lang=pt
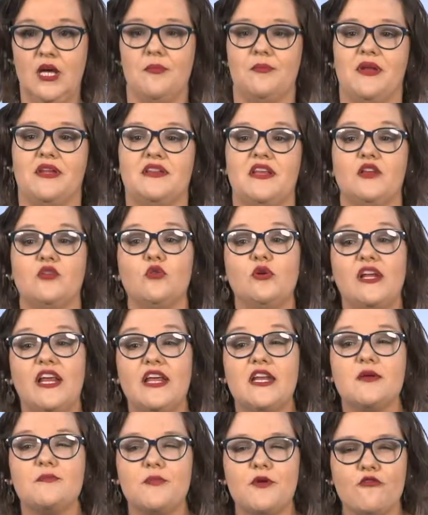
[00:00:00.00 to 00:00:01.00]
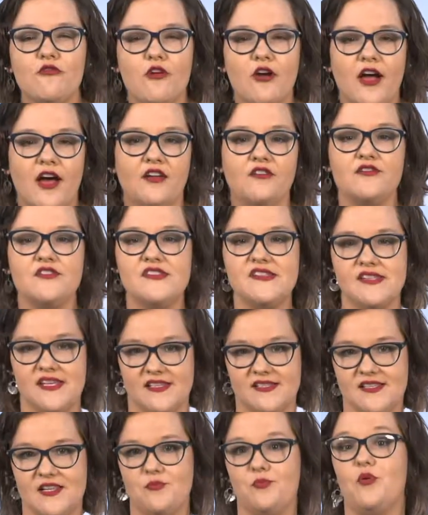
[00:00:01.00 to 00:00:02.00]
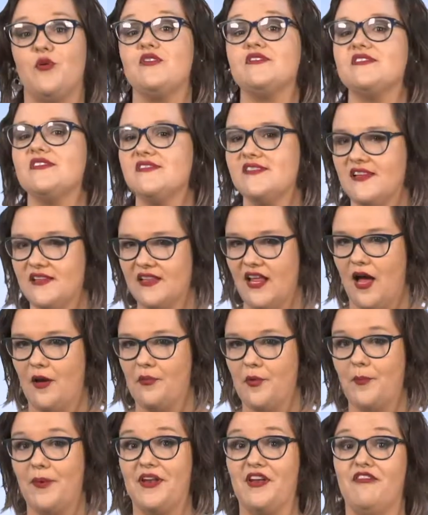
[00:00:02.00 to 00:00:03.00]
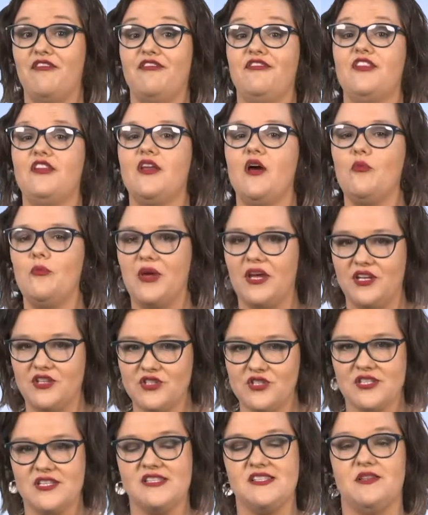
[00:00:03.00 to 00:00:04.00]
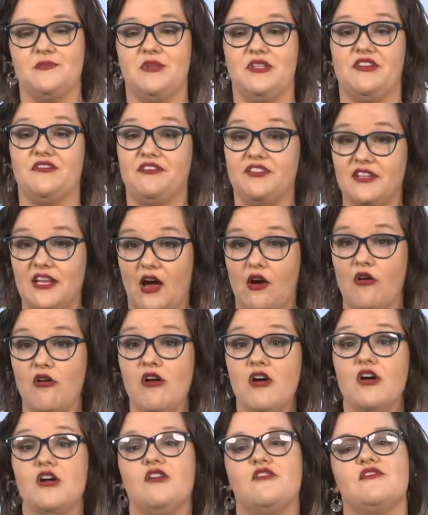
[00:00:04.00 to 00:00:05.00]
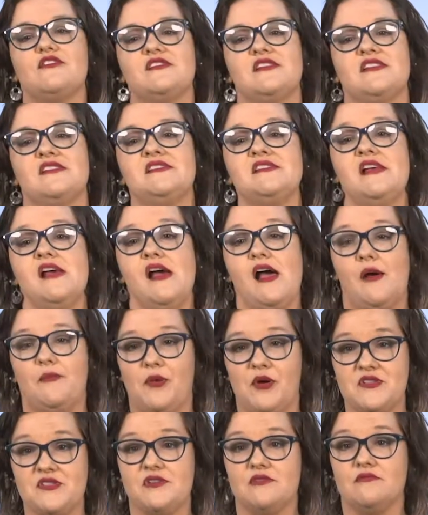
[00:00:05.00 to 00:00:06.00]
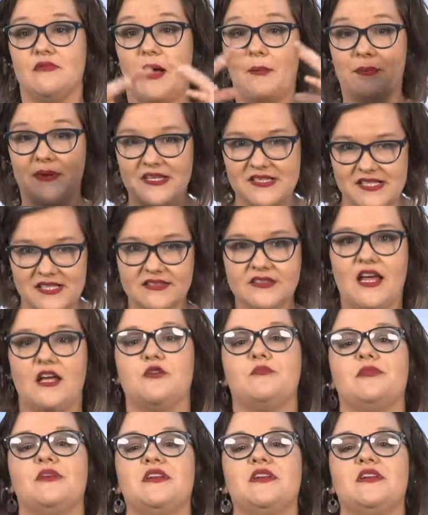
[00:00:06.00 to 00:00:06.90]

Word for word: Pretendo ler e provocar vocês depois dessa etapa, para finalmente, na semana final, vocês possam apresentar um